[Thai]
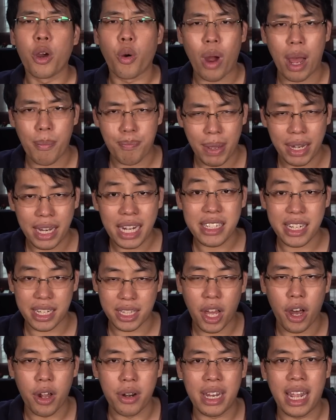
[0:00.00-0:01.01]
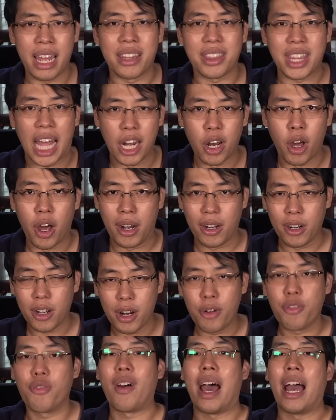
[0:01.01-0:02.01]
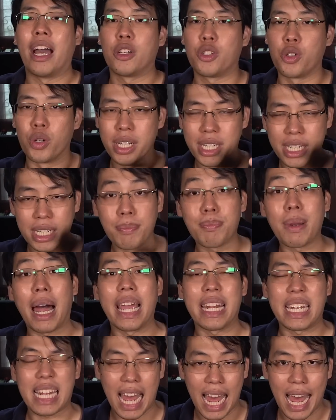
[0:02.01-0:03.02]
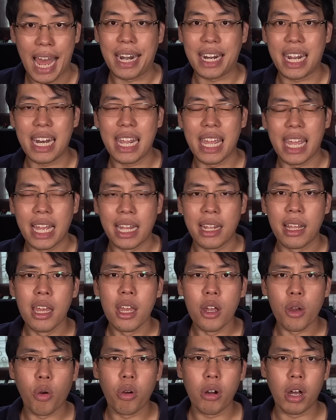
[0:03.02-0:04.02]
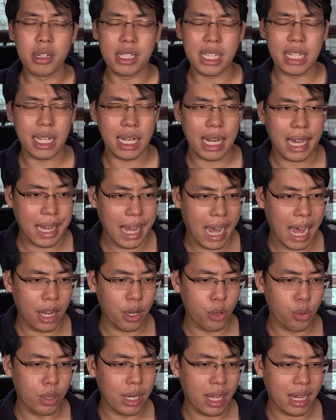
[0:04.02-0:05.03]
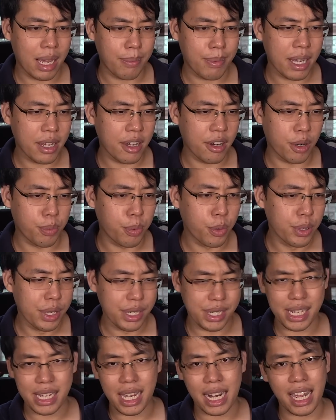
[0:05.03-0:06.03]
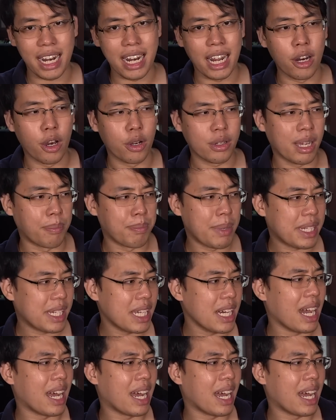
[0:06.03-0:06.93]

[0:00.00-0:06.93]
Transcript: ความเป็นดิจิตอลเนี่ยตลอดลอดฝั่งจนถึงปลายทางนั่นเอง คุณลองจินตนาการดูนะครับ ถ้าเกิดเราพูดถึงสัญญาณอนาล็อก อย่างมิกเซอ